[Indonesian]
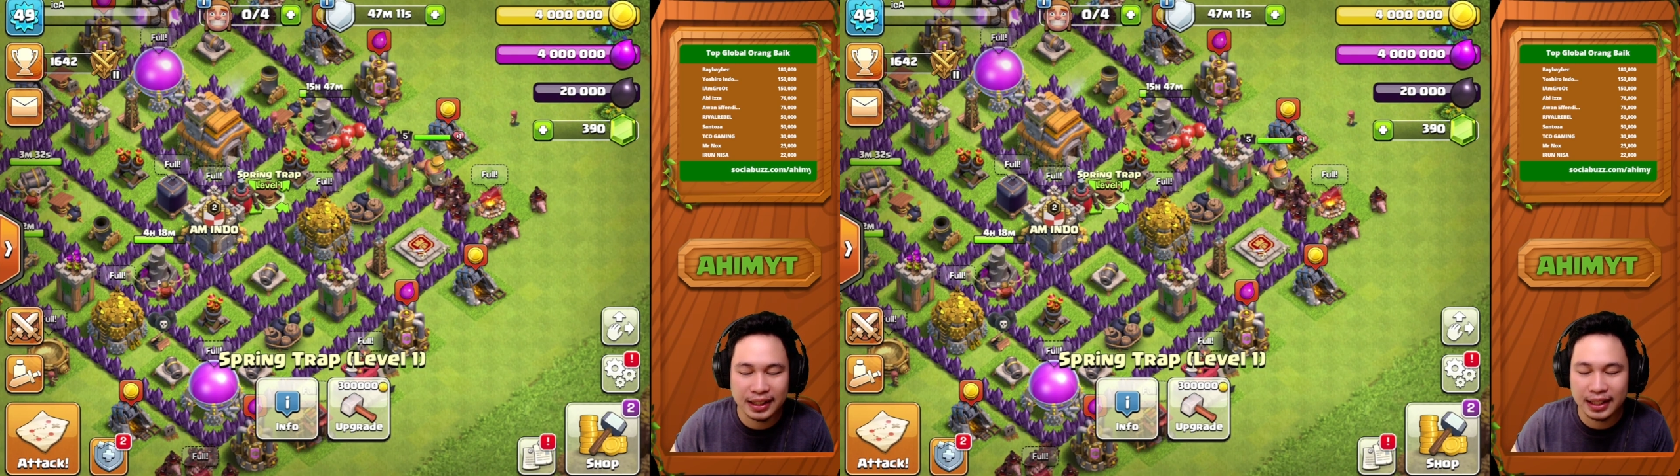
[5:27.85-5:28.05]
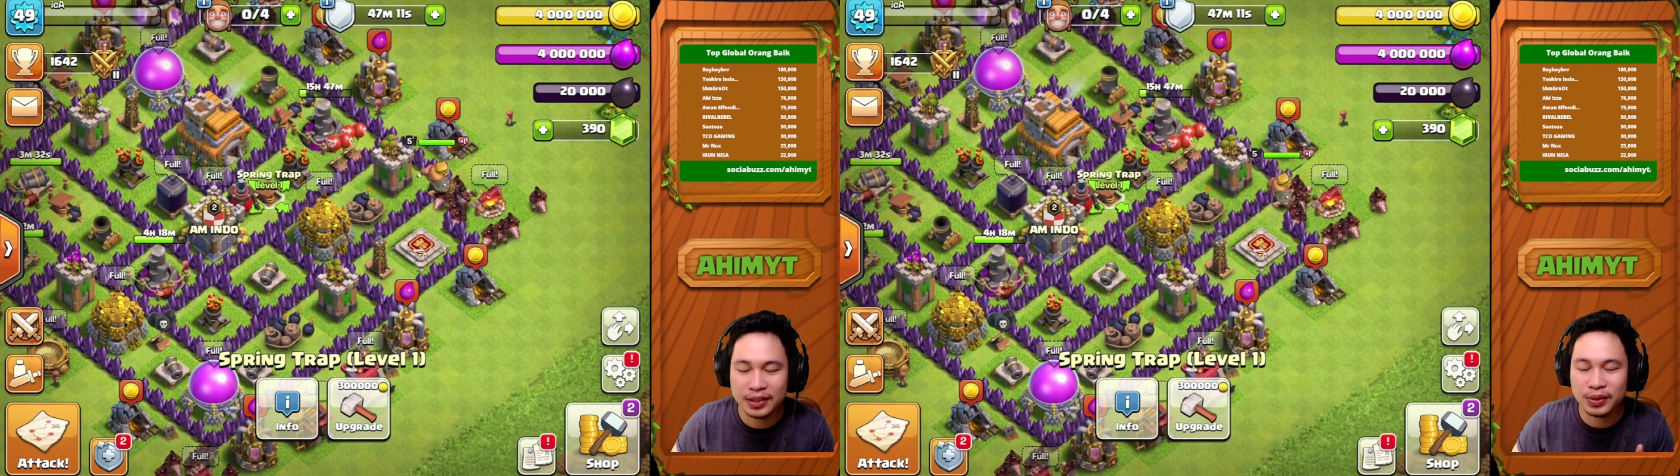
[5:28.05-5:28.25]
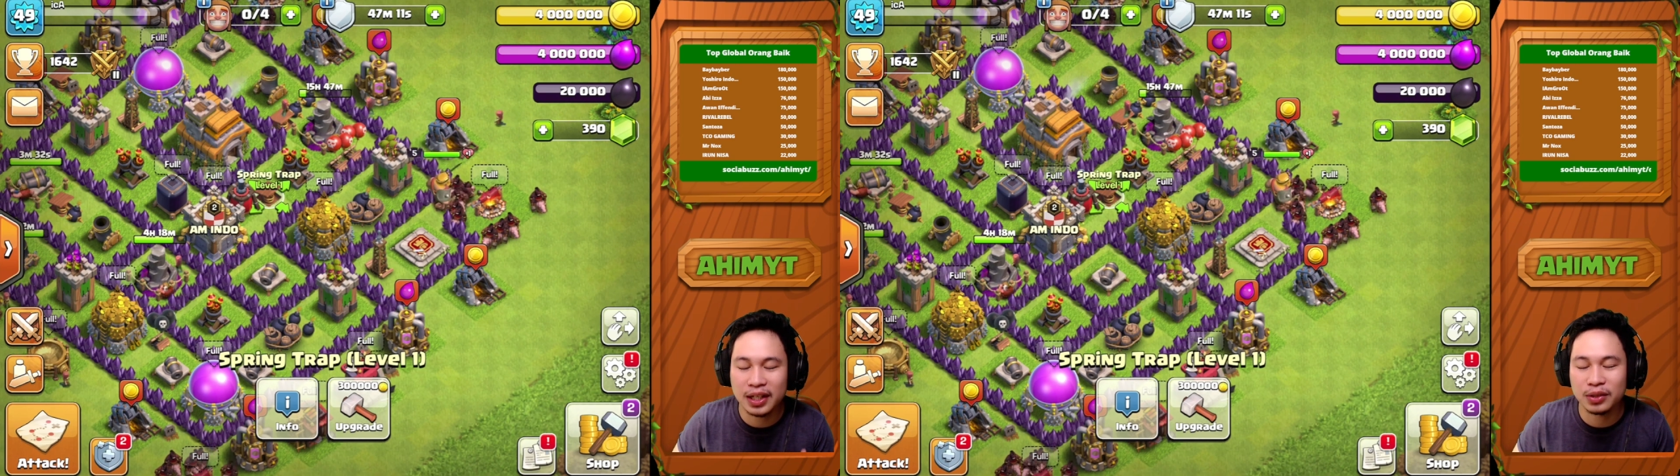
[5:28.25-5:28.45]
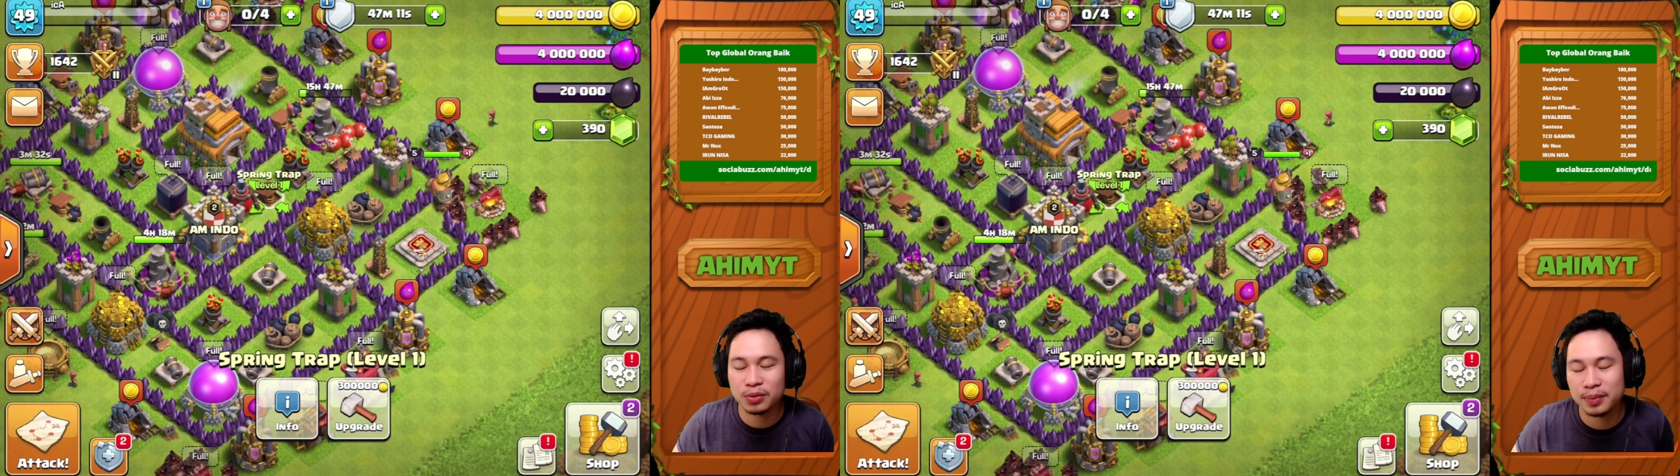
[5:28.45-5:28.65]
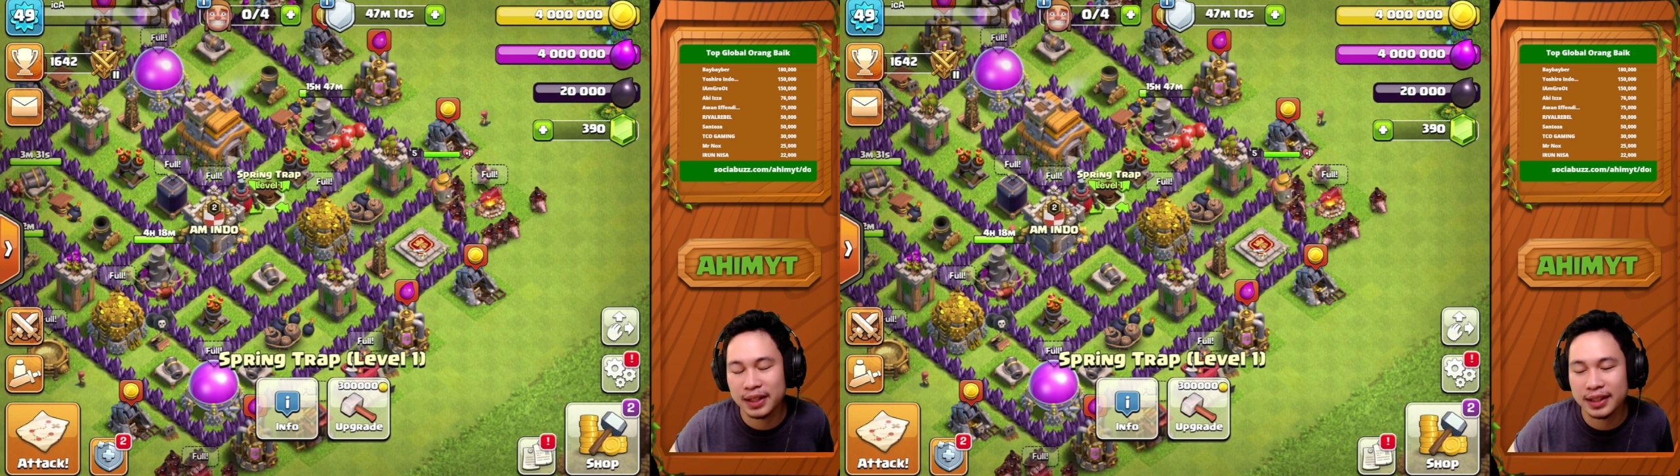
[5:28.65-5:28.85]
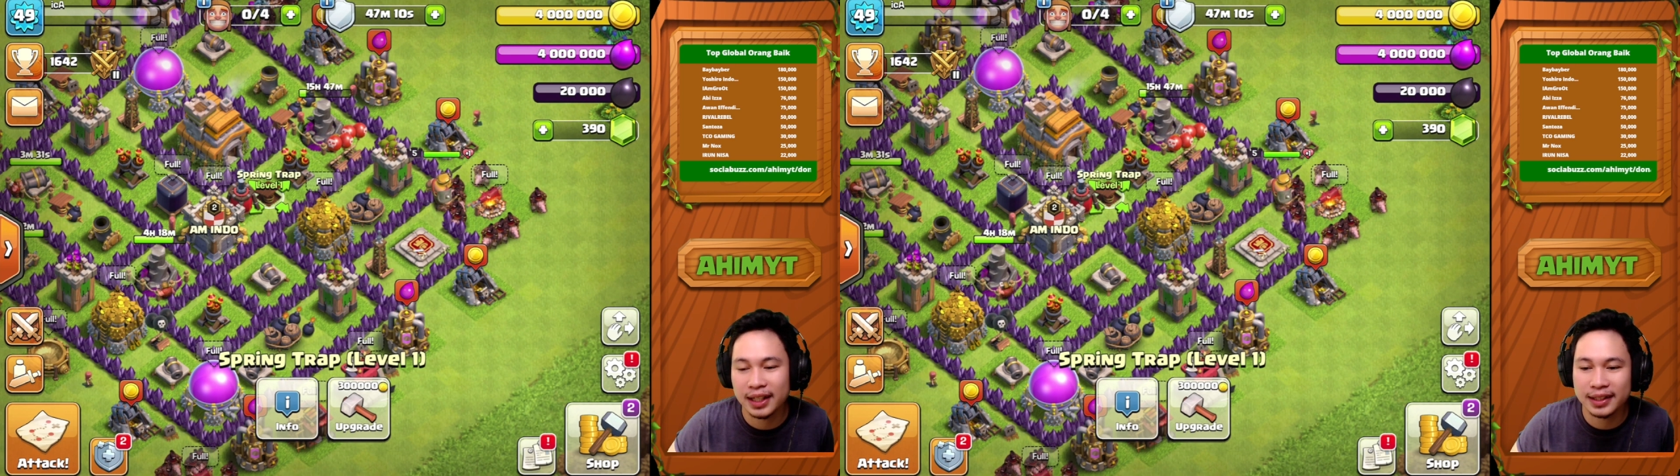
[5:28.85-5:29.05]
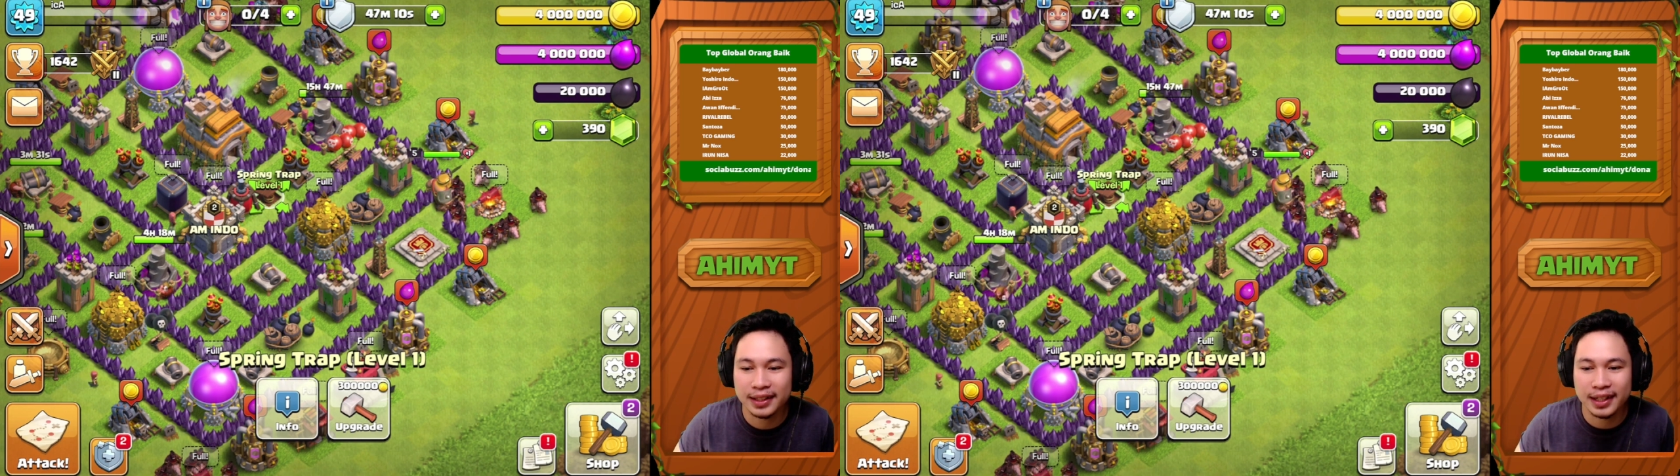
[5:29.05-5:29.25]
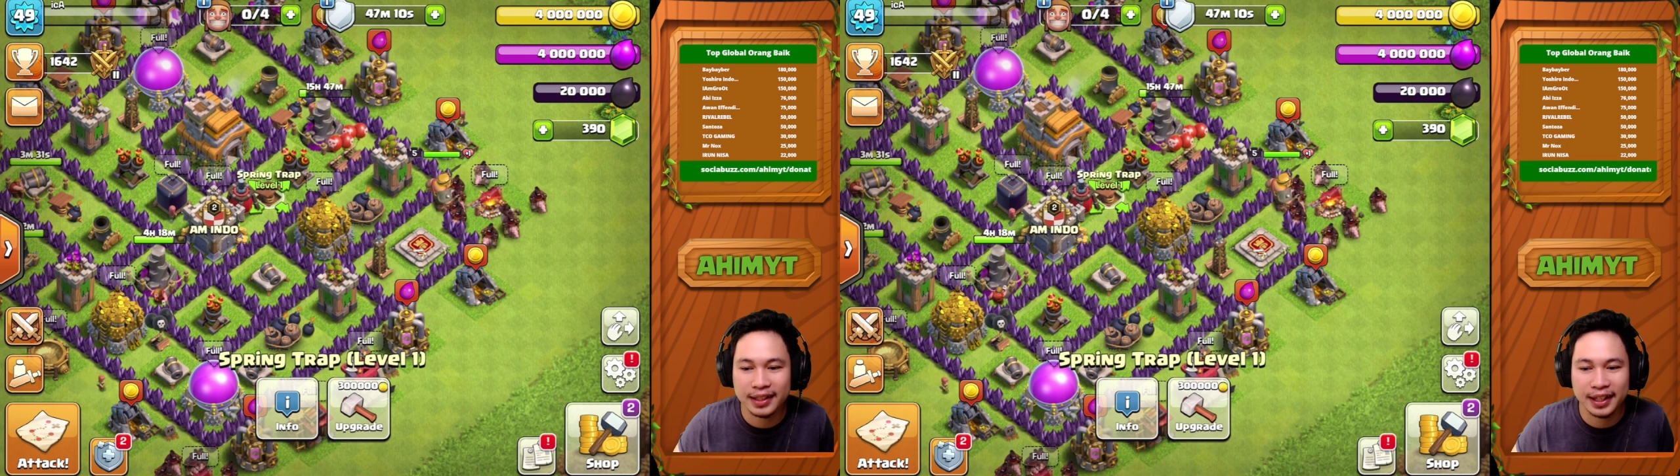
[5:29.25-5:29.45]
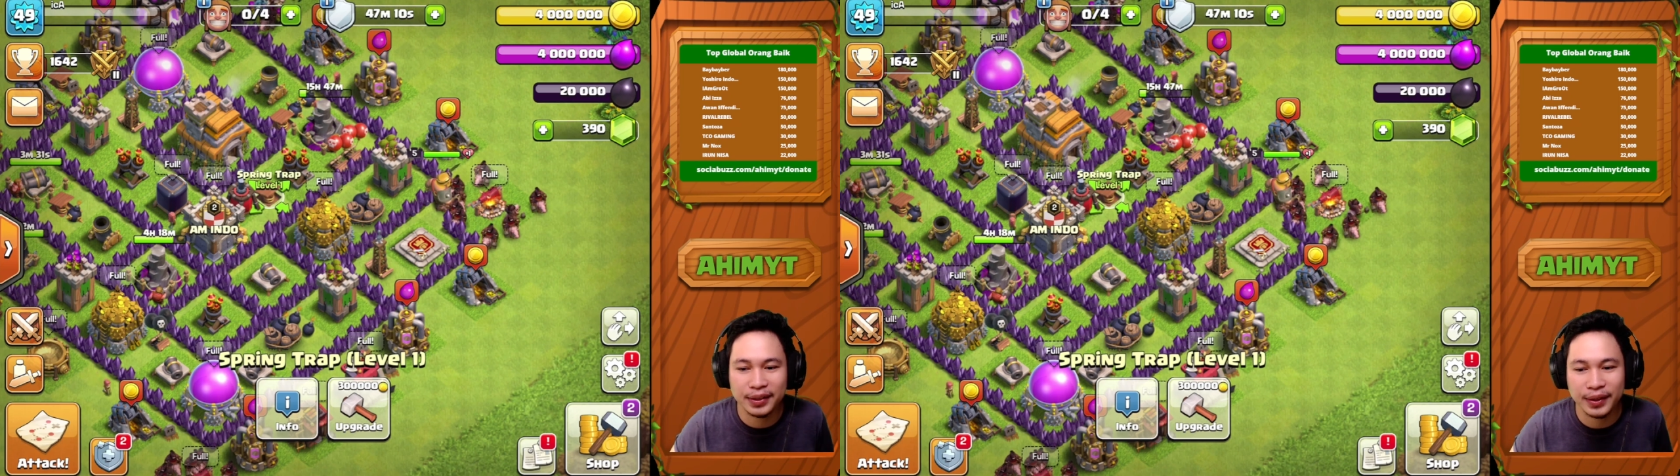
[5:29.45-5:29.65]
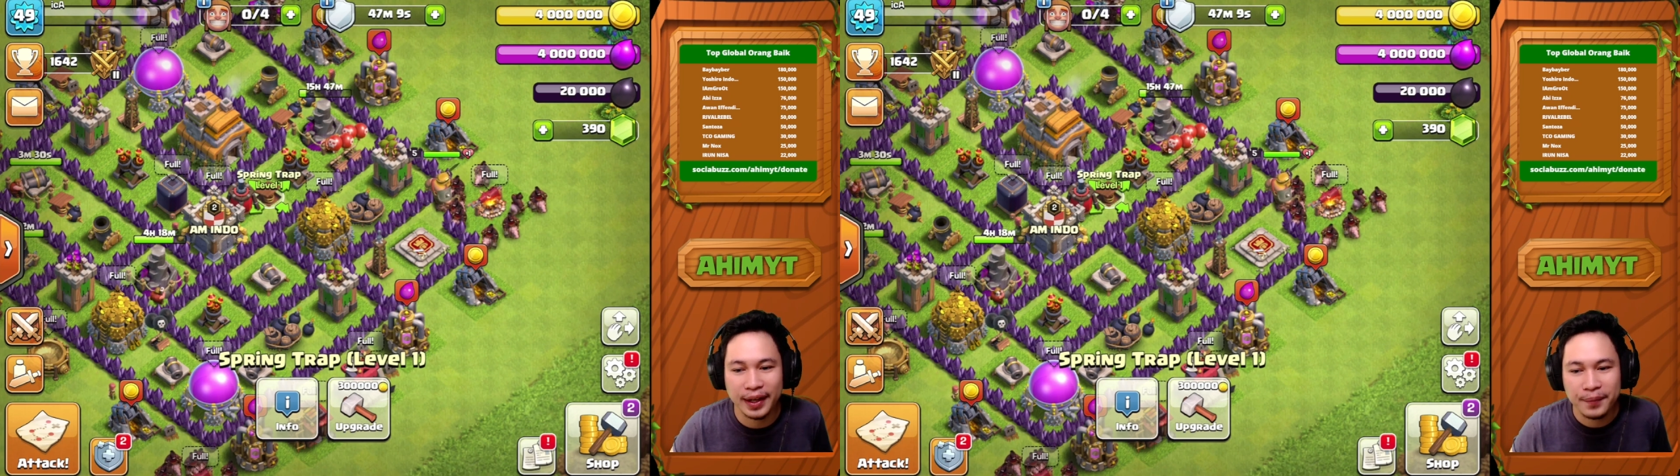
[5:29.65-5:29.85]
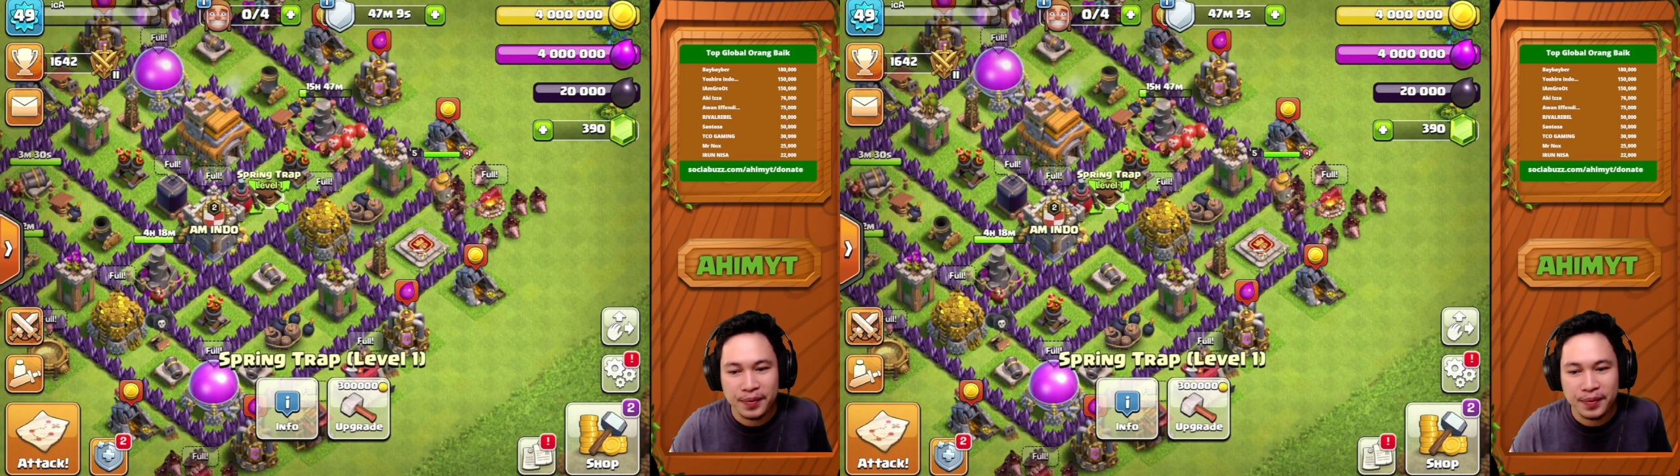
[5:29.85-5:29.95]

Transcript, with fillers: Kalian juga harus berhati-hati dengannya itu ya.